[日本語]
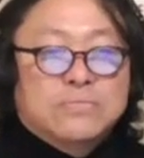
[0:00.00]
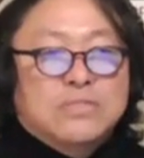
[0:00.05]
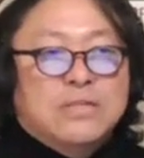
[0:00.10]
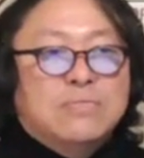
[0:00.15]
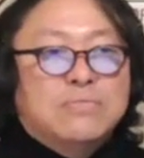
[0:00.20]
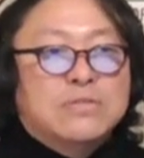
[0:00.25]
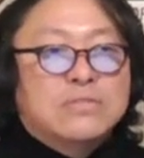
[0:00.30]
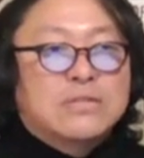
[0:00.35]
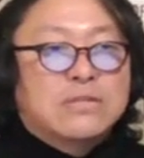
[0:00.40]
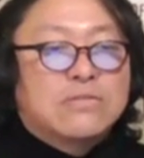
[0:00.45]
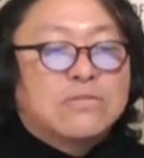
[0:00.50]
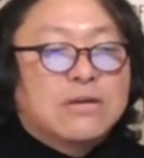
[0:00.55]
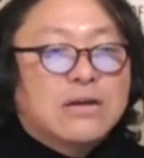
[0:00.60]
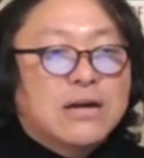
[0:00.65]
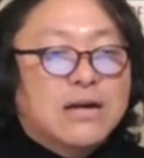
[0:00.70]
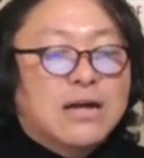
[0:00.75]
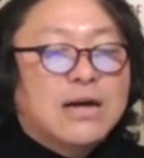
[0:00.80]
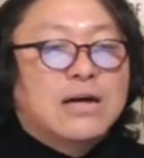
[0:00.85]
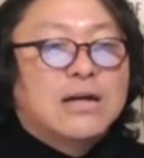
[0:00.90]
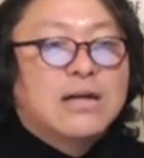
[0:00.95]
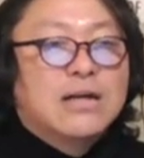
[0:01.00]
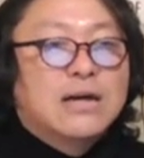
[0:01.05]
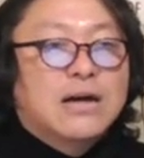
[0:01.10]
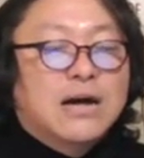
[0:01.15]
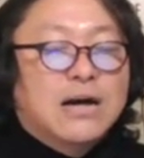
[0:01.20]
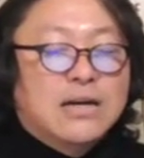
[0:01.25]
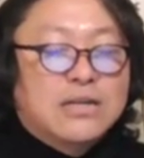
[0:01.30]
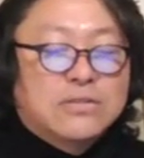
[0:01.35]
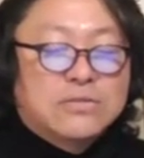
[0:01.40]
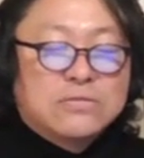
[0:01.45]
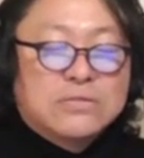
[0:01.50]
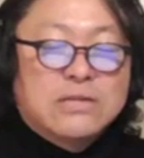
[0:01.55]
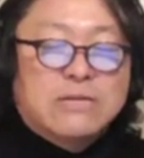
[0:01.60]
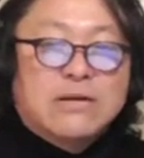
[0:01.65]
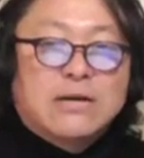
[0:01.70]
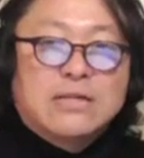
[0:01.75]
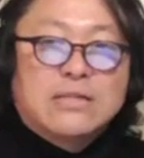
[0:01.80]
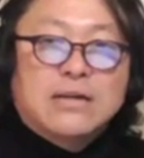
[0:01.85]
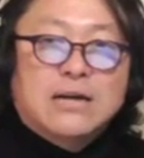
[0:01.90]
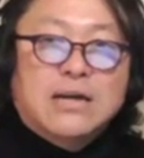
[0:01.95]
デビューした時からアイドルで
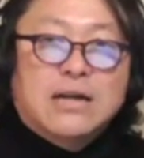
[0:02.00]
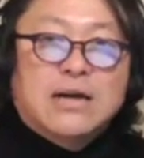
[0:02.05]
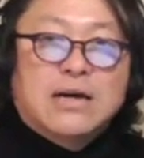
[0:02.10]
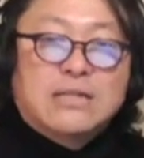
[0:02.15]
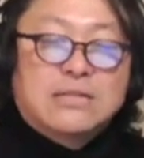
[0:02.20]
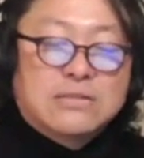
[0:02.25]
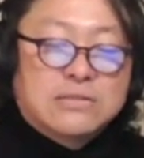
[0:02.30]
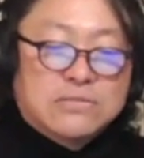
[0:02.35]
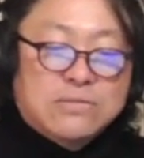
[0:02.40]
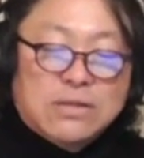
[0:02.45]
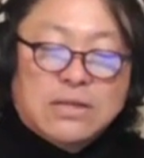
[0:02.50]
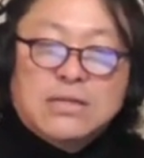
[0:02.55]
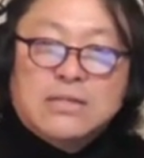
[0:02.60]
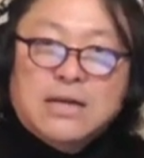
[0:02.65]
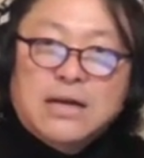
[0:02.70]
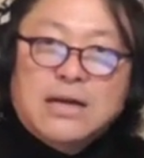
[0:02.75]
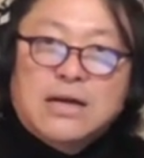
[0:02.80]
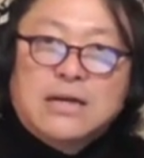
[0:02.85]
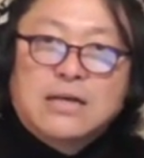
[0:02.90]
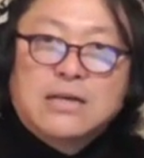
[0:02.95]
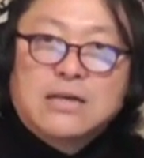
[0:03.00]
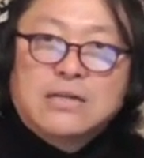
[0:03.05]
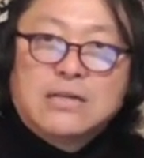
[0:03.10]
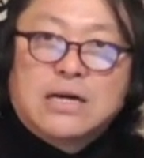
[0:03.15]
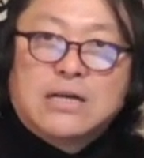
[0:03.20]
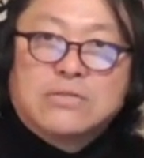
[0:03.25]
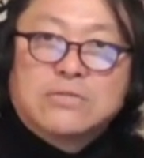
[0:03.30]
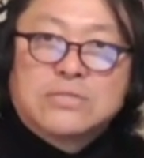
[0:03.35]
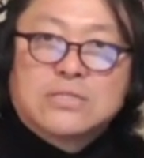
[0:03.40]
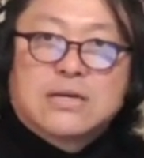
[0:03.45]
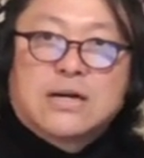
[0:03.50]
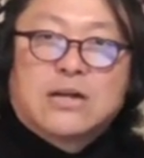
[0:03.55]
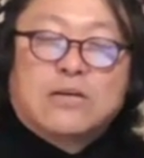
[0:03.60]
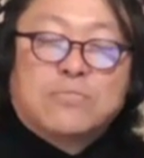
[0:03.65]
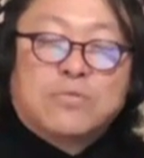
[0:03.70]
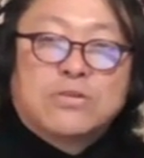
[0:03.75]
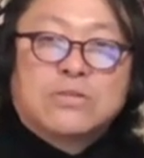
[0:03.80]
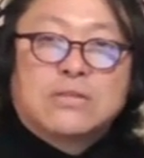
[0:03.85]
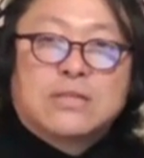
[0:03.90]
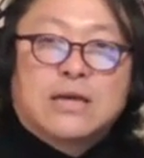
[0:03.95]
はありながらアーティスト的なあの力を
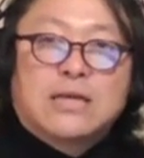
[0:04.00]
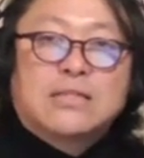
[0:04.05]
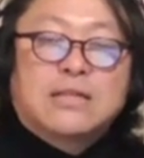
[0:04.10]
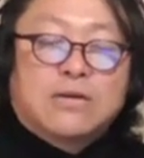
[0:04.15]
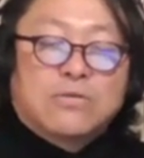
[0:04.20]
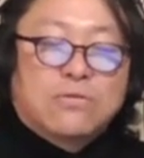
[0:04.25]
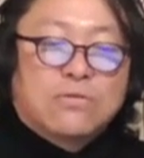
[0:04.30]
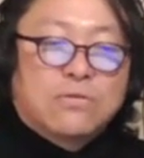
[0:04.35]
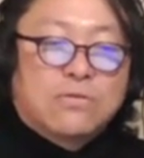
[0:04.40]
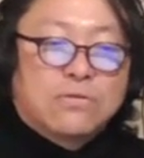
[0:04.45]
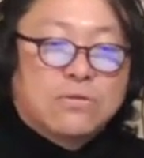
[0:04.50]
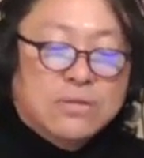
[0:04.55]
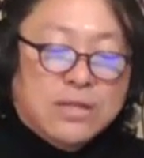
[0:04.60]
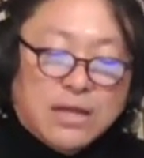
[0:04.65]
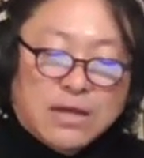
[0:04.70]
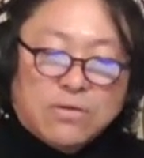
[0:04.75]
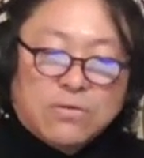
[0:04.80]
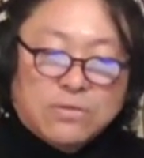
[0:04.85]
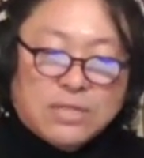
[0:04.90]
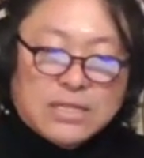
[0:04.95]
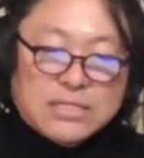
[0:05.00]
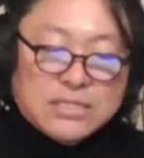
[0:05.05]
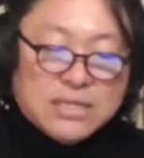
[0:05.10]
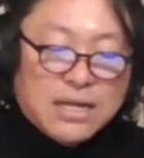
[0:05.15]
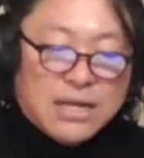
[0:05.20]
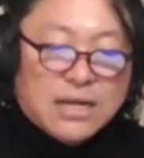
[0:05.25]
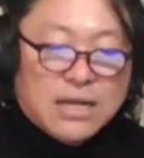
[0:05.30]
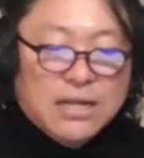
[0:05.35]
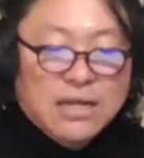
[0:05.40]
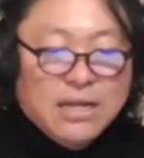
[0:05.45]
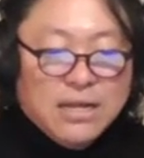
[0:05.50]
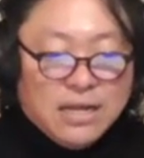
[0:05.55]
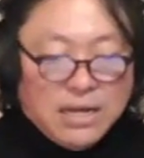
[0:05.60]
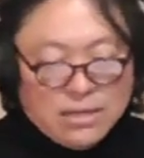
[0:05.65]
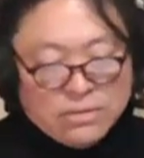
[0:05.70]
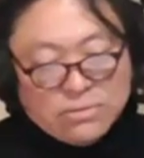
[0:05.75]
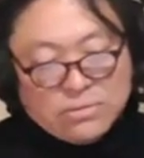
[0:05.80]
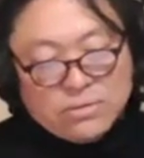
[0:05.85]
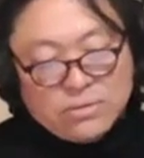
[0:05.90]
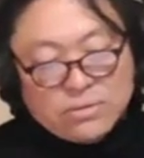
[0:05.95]
持っていた子,、ね、子たちが
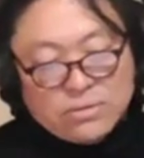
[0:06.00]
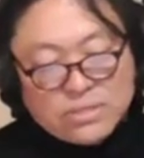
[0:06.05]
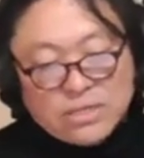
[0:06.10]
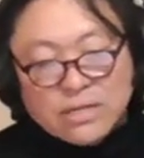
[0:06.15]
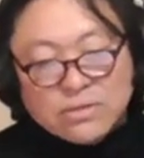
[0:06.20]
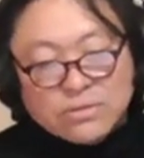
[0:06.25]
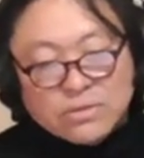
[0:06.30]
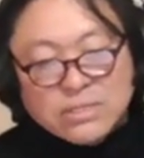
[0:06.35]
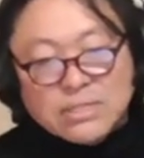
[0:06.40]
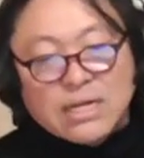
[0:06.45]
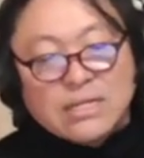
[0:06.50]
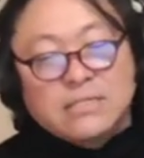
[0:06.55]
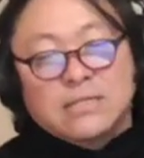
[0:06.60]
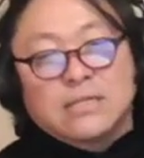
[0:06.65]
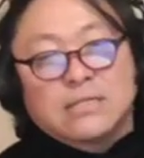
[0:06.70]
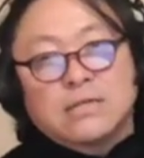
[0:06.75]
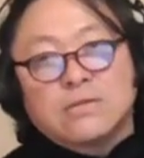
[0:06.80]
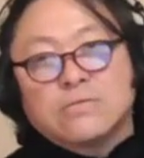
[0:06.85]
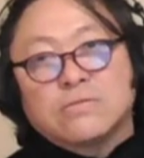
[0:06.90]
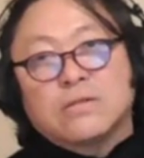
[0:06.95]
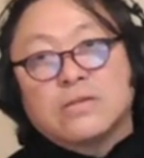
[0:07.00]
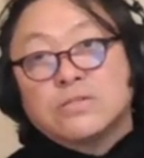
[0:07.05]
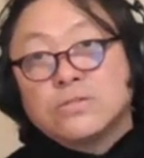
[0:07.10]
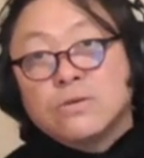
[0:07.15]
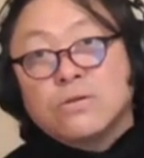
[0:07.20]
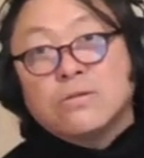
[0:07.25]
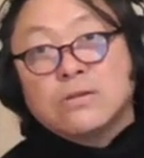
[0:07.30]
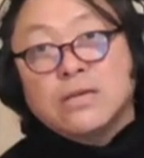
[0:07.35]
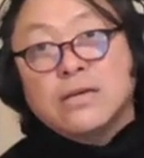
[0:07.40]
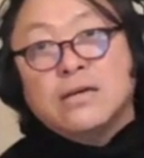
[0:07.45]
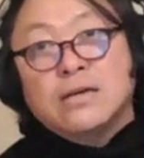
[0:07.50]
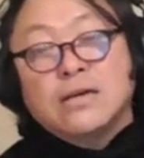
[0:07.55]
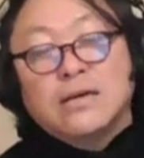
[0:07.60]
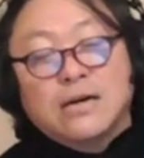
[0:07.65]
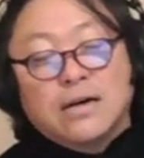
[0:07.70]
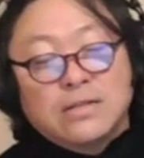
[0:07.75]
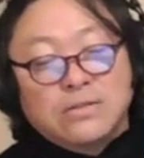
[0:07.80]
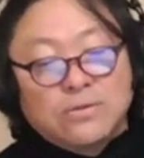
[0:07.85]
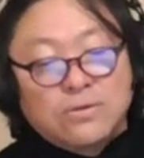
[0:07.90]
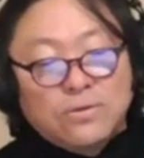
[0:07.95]
あのちゃんとスターになったというのは非常に
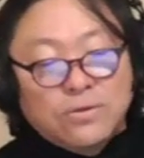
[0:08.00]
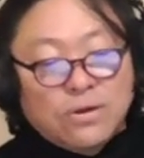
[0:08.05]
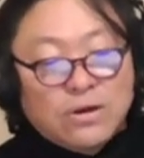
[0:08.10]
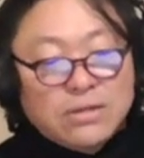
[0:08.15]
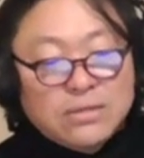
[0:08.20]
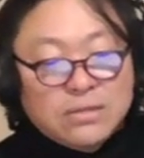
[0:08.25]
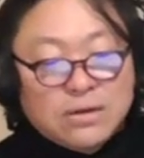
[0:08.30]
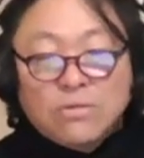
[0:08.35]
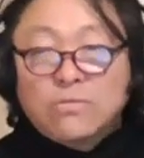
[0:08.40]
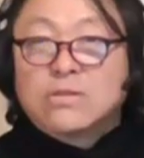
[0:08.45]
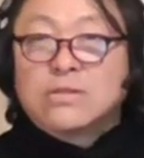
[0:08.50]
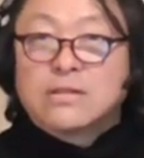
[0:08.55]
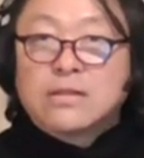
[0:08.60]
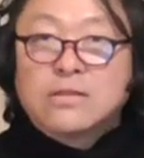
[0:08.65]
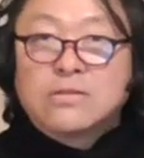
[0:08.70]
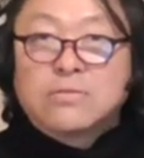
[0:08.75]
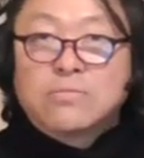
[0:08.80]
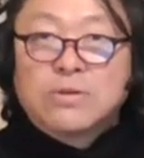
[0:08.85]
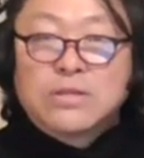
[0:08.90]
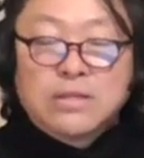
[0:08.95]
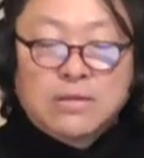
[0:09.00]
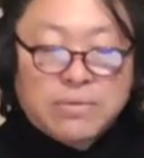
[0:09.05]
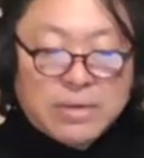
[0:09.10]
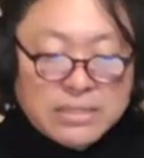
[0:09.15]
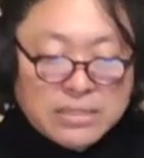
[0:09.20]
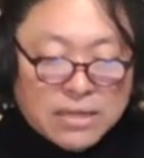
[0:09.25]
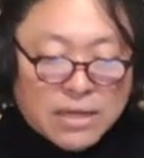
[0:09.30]
良かったことだと思ってまして。